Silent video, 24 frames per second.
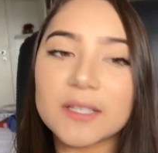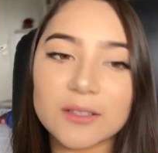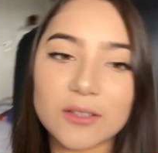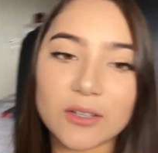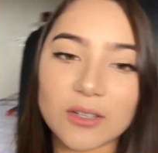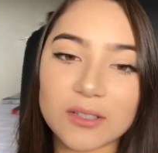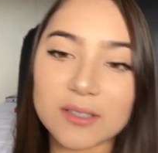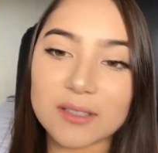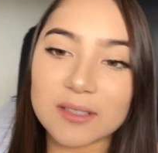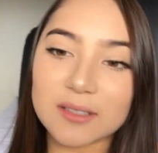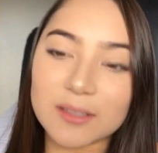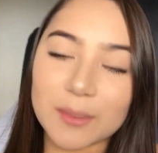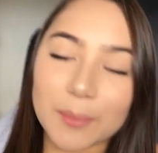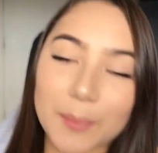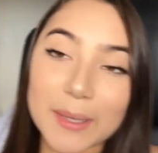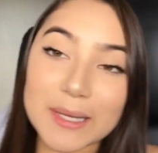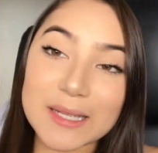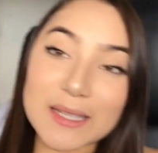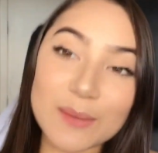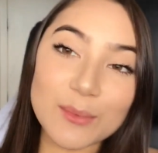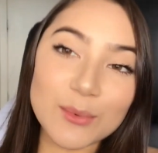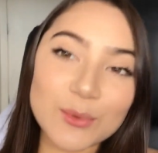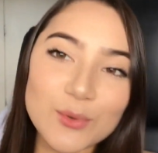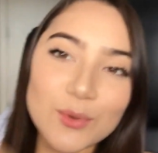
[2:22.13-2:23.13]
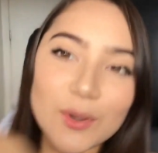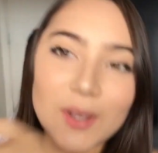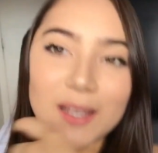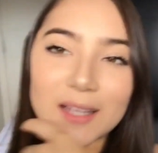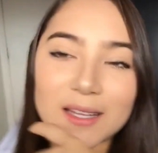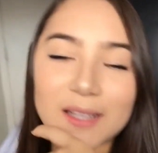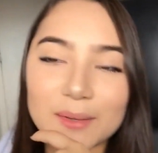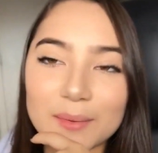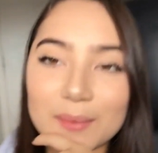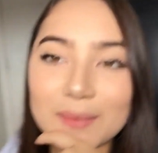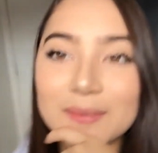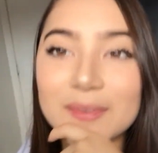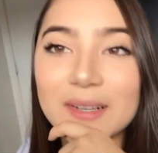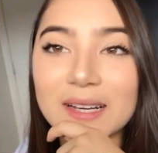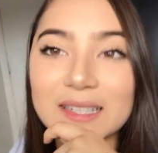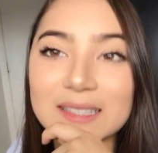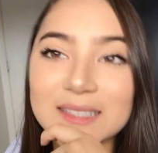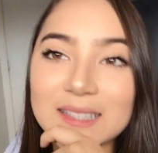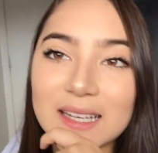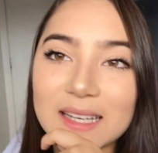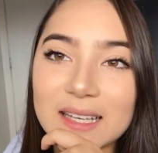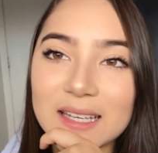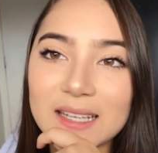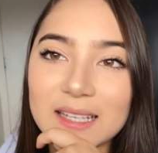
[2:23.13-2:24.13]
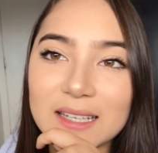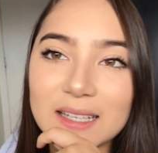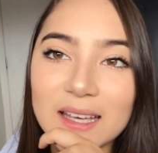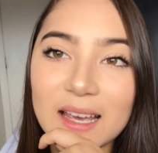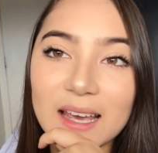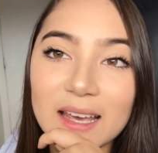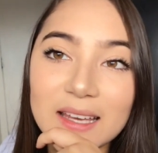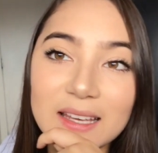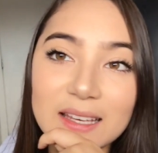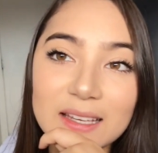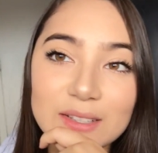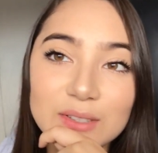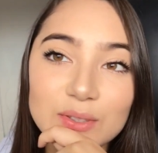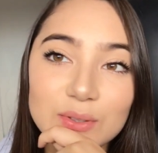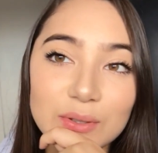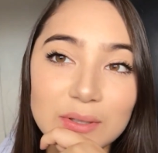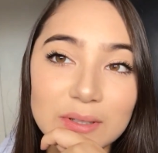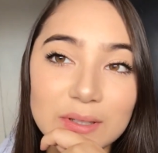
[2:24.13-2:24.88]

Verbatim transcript: Nossa, tá parecendo meu joelho aí. Mas aí é isso.